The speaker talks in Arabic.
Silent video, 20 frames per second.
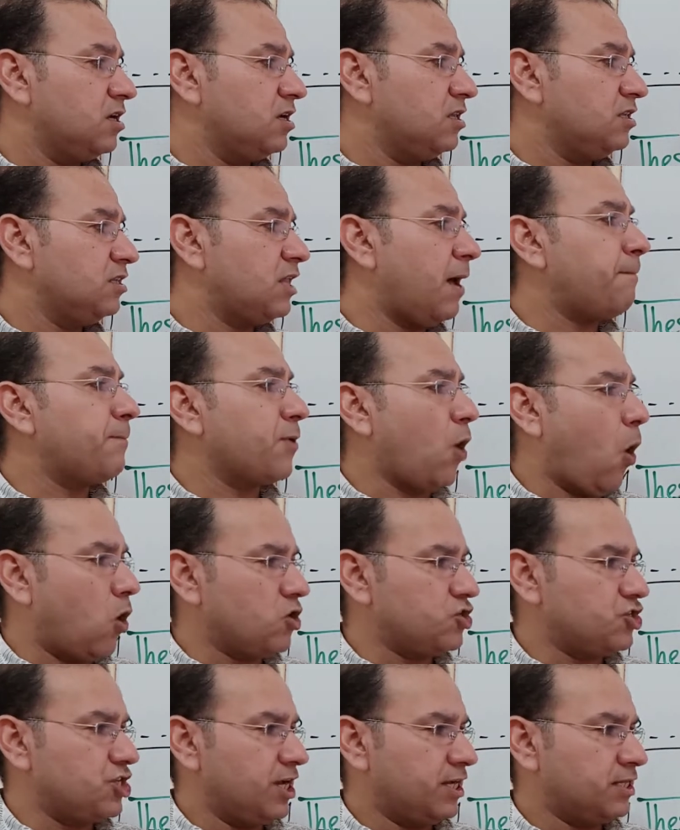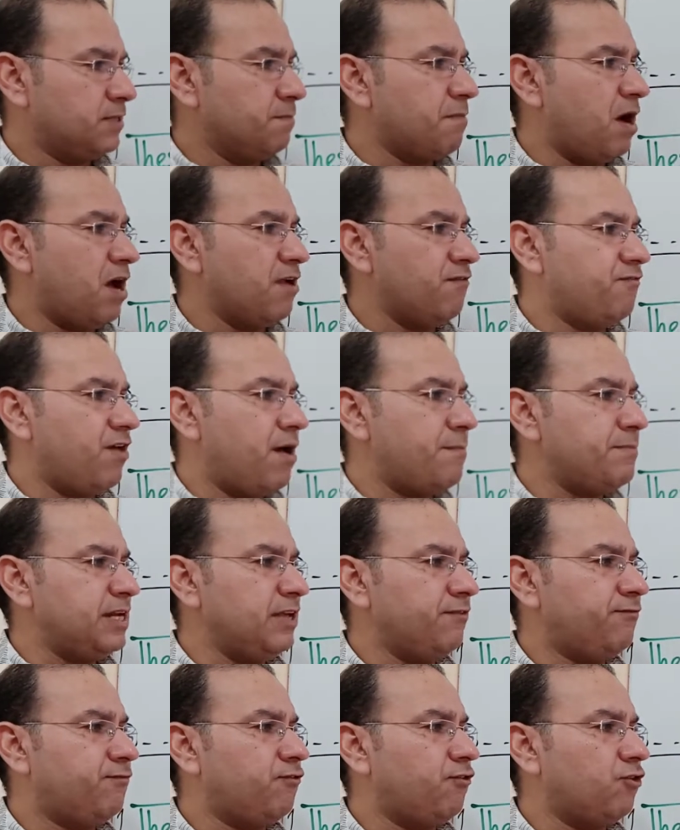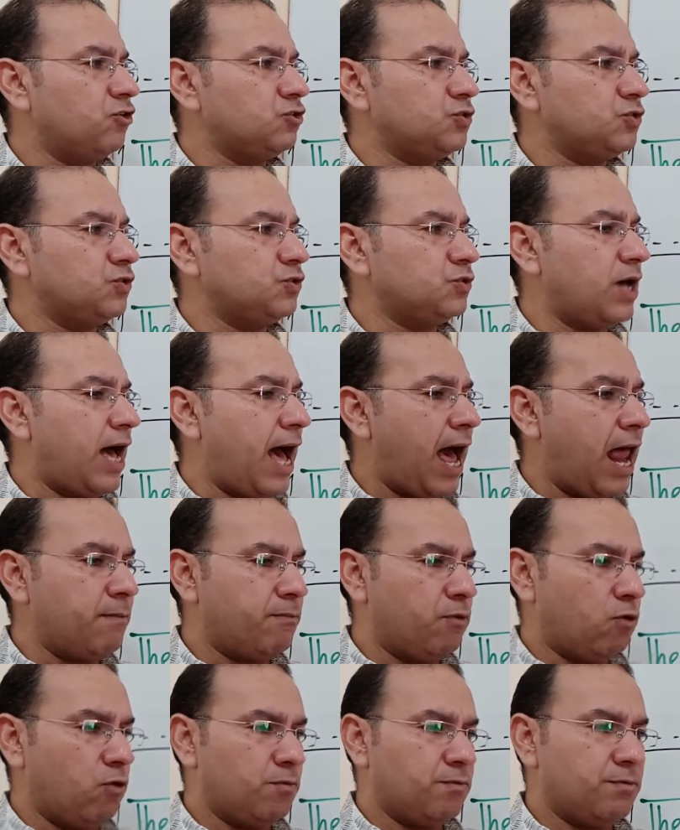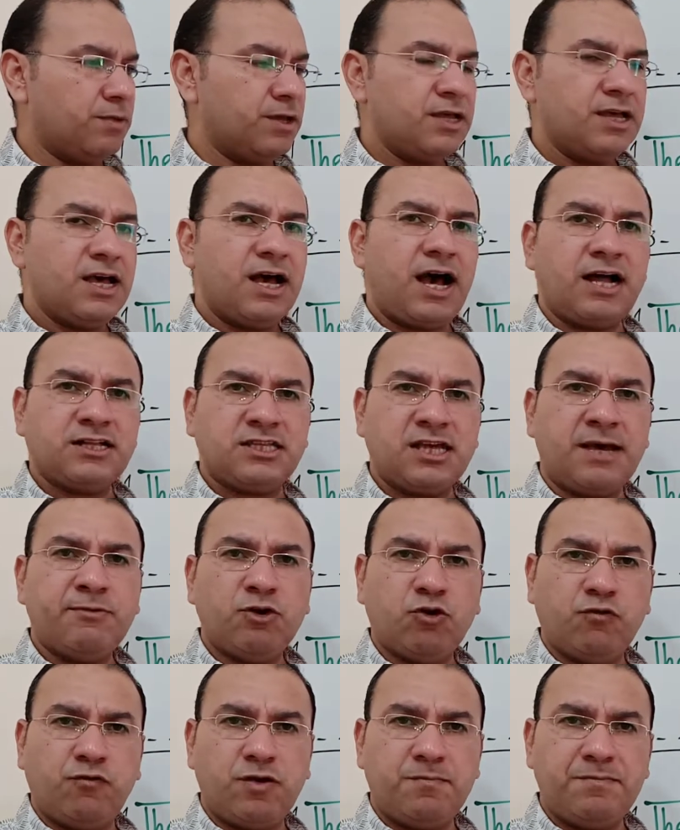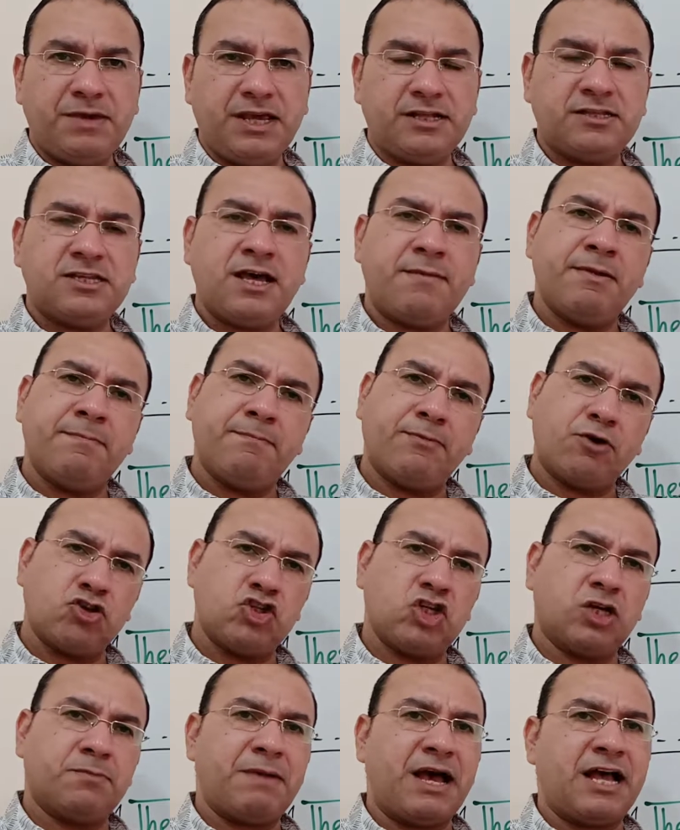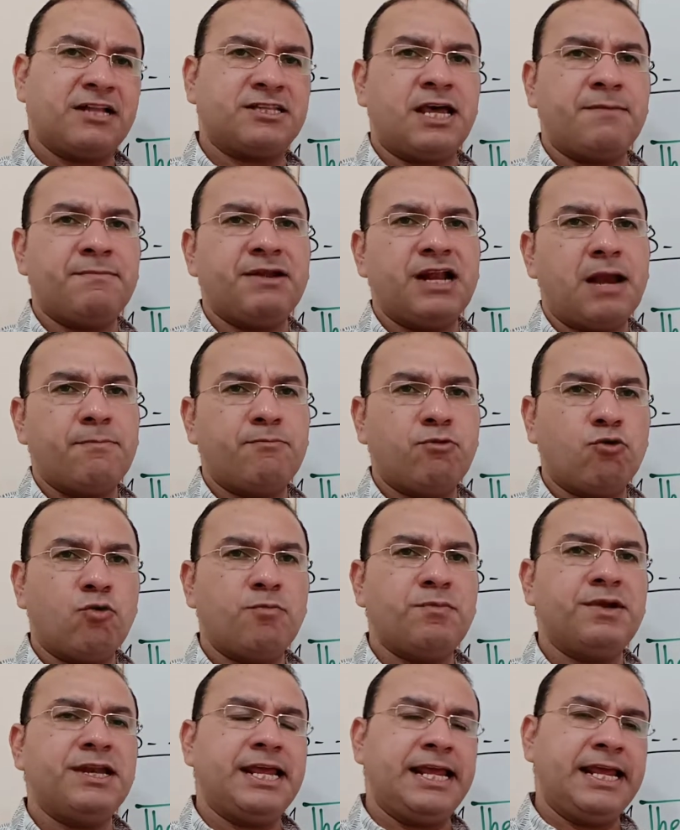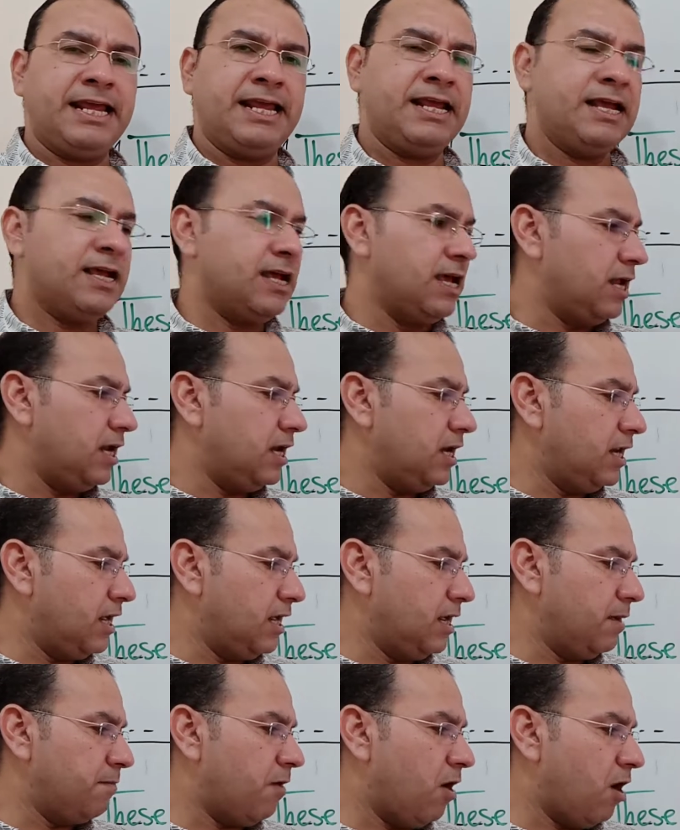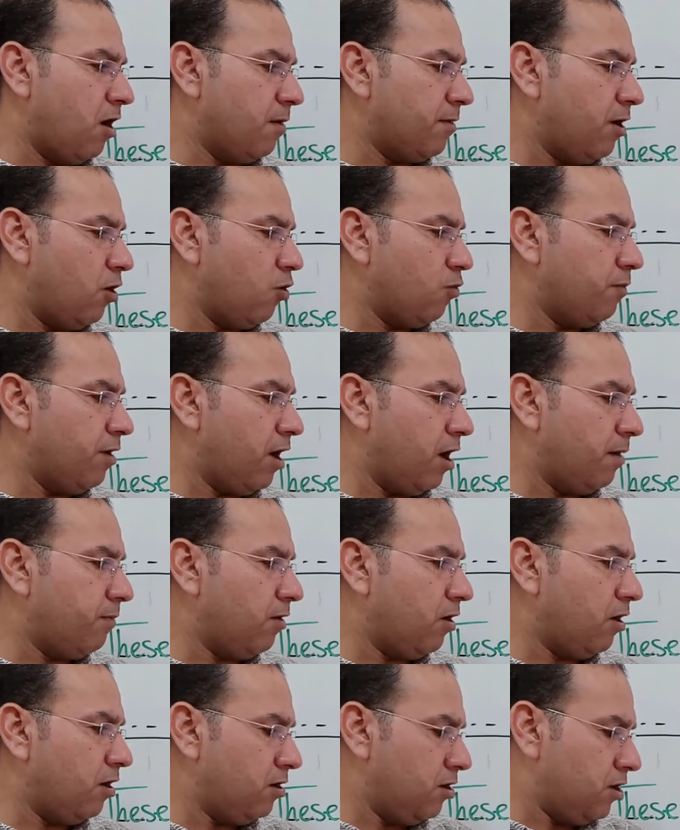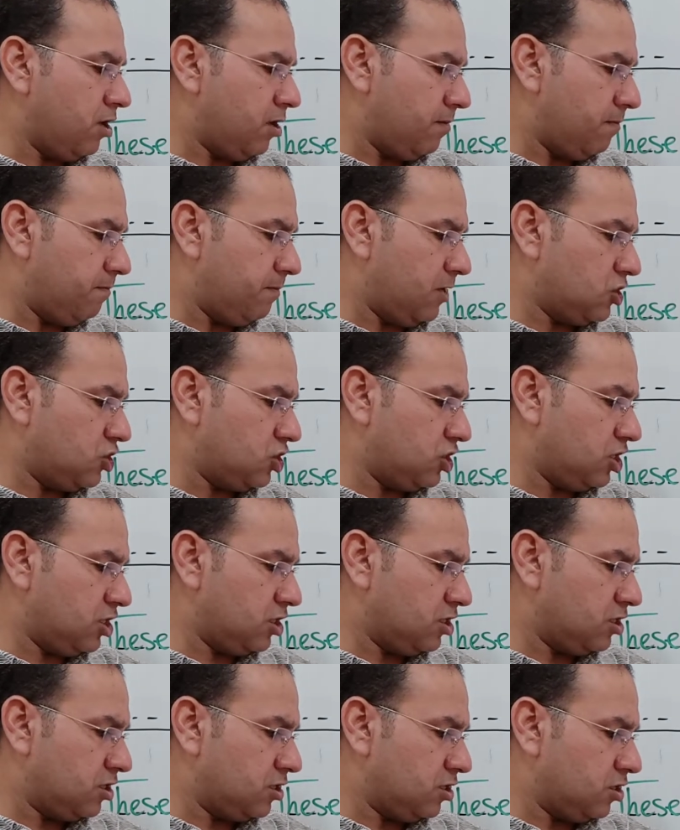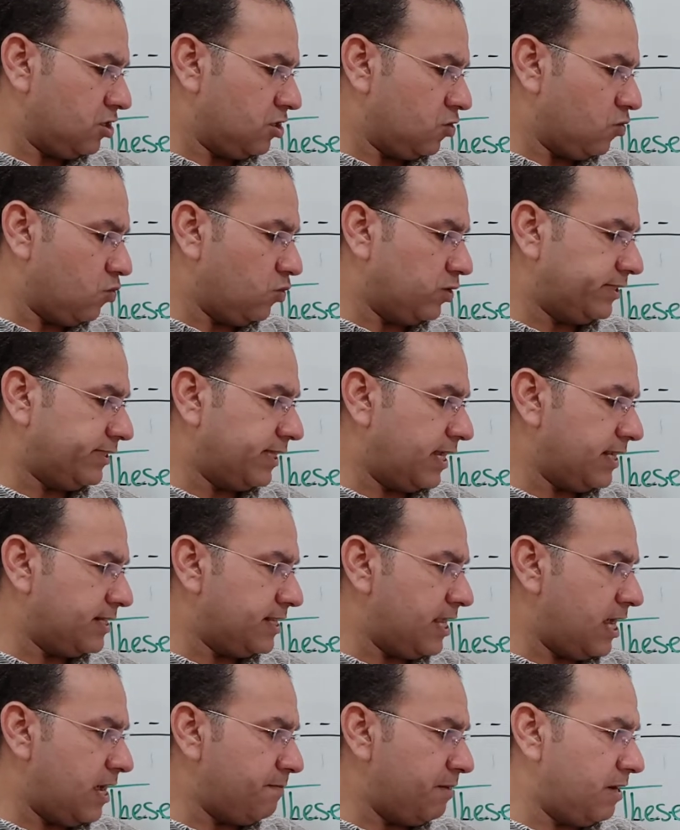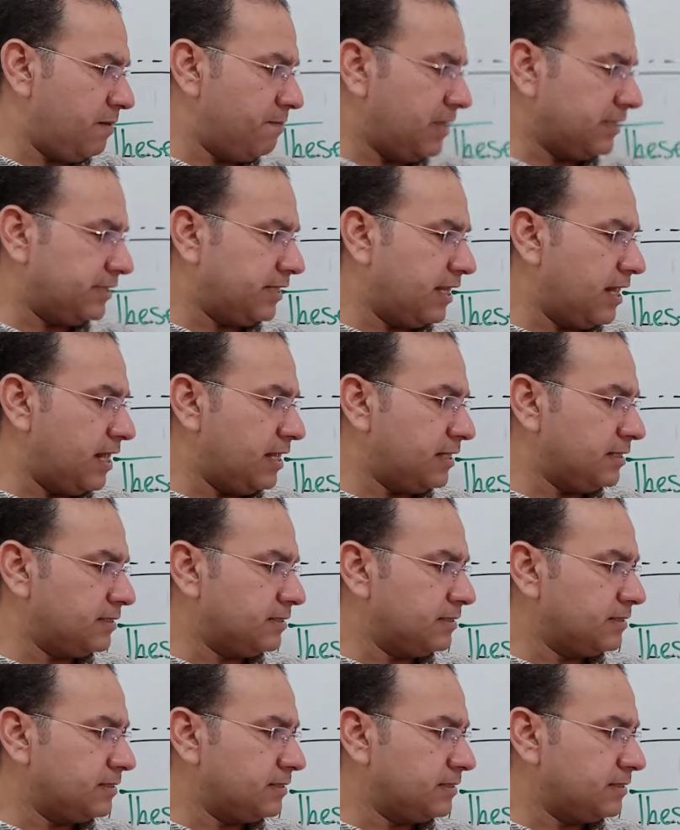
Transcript: ده project my family photo album هتعمله في البيت تعمل بروجكت بقى تعمل البوم لايه لماما وبابا ماشي وازاي تعمل مثلا